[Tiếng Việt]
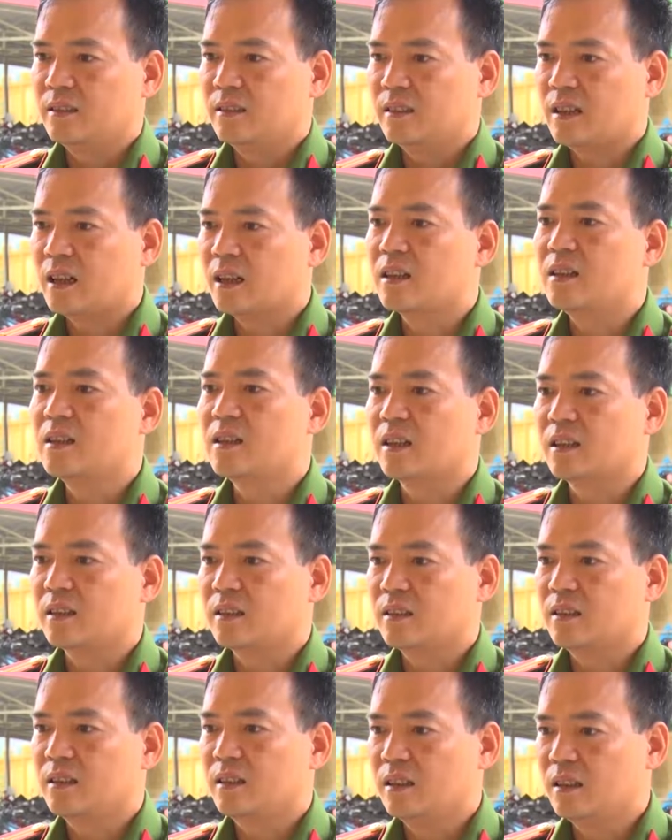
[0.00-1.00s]
tăng cường
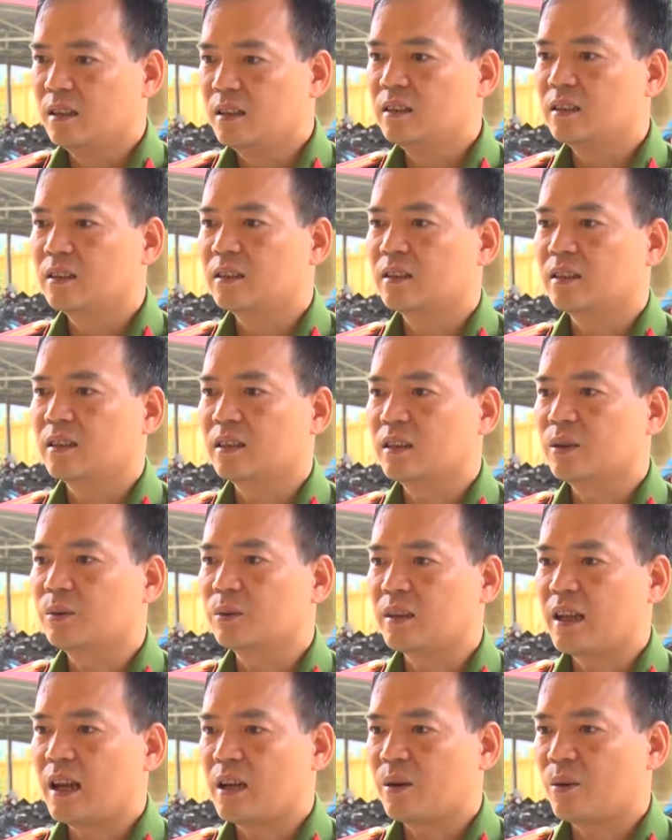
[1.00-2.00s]
hơn cái
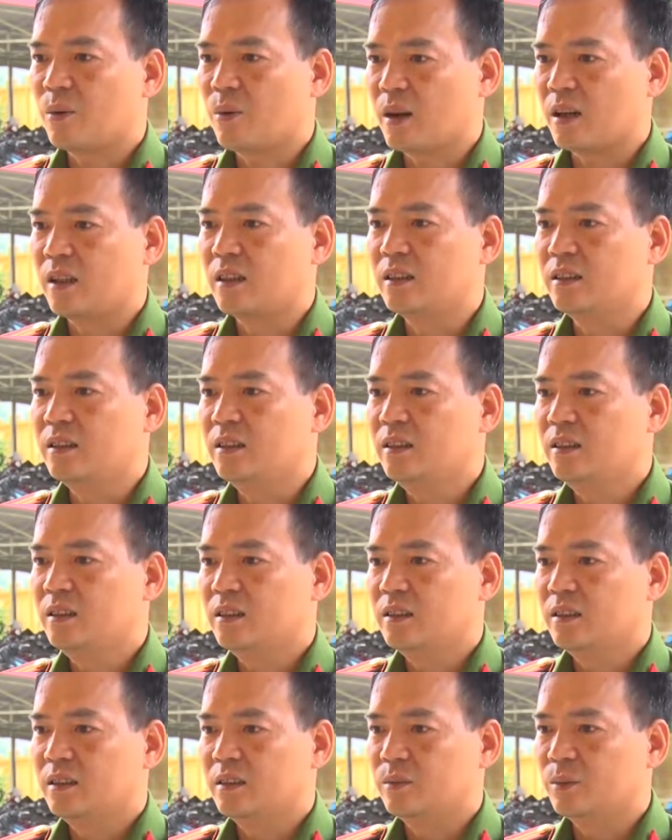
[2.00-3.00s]
công tác quản lý
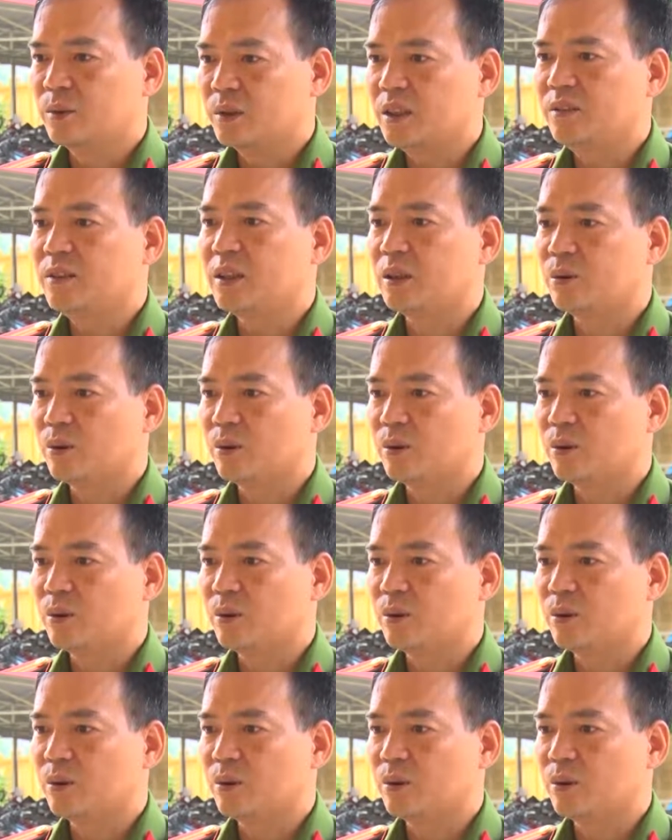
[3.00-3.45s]
vũ khí vật liệu